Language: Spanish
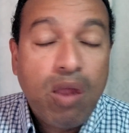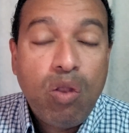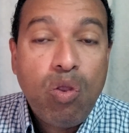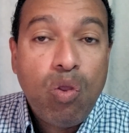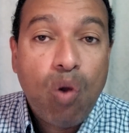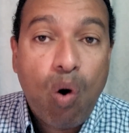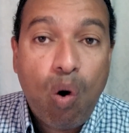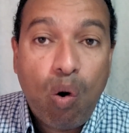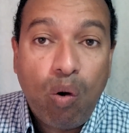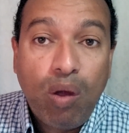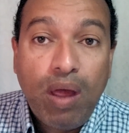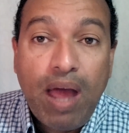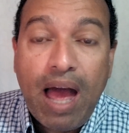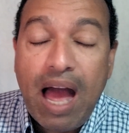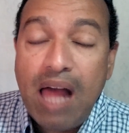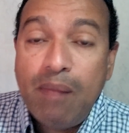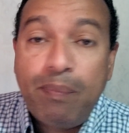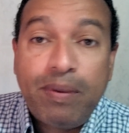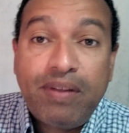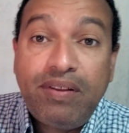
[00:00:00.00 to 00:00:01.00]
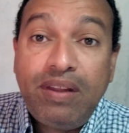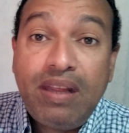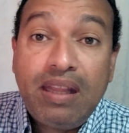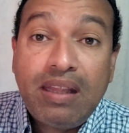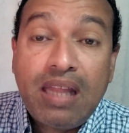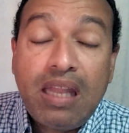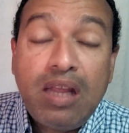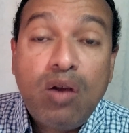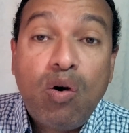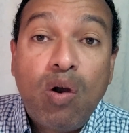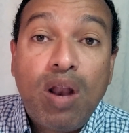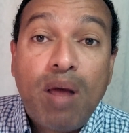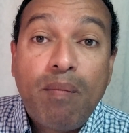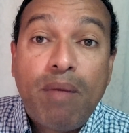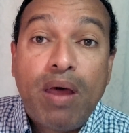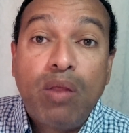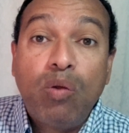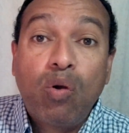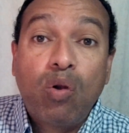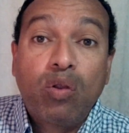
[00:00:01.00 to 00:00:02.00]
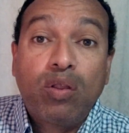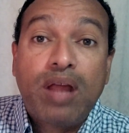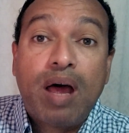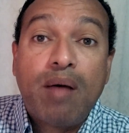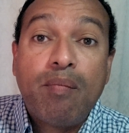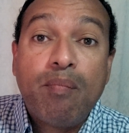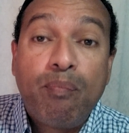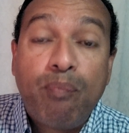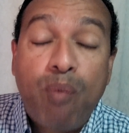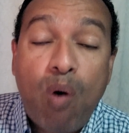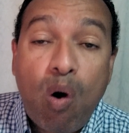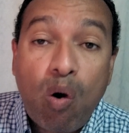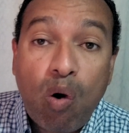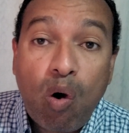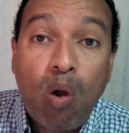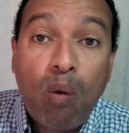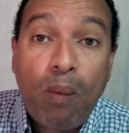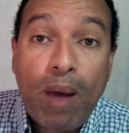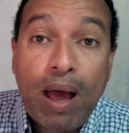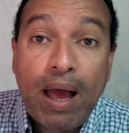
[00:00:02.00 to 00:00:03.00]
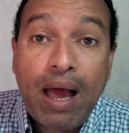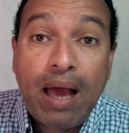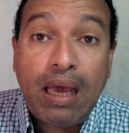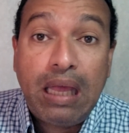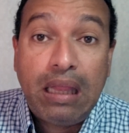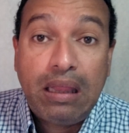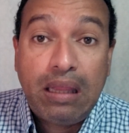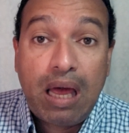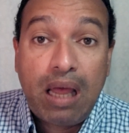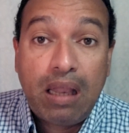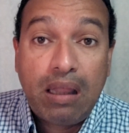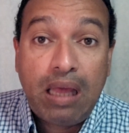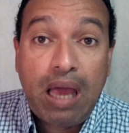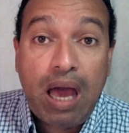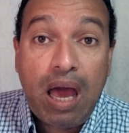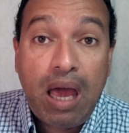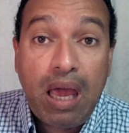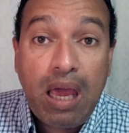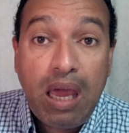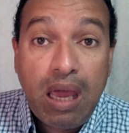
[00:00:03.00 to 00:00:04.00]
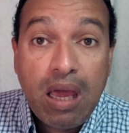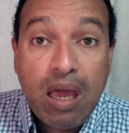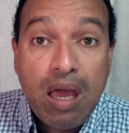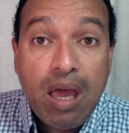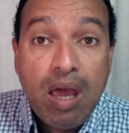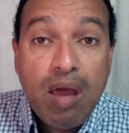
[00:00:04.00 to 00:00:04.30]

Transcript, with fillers: No, al presidente Nicolás Maduro tampoco lo van a quitar de ahí